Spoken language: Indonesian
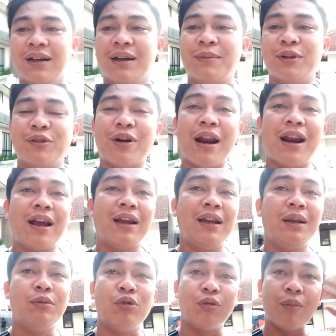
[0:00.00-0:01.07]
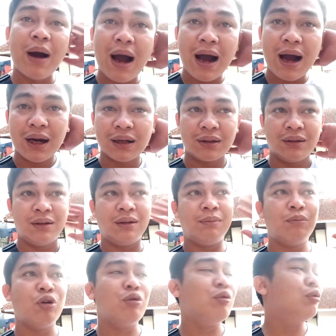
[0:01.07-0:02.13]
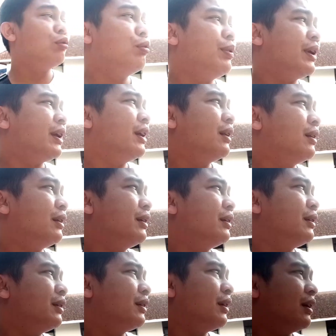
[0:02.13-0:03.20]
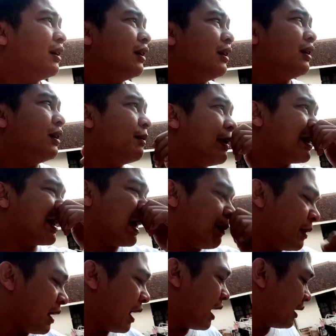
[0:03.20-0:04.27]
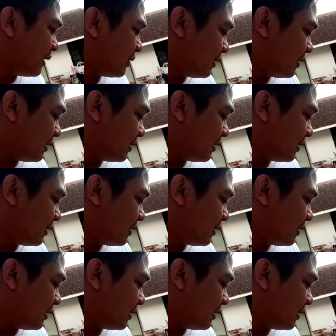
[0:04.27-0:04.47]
kebetulan lagi di Bukpak mau bikin uh, Basecamp yang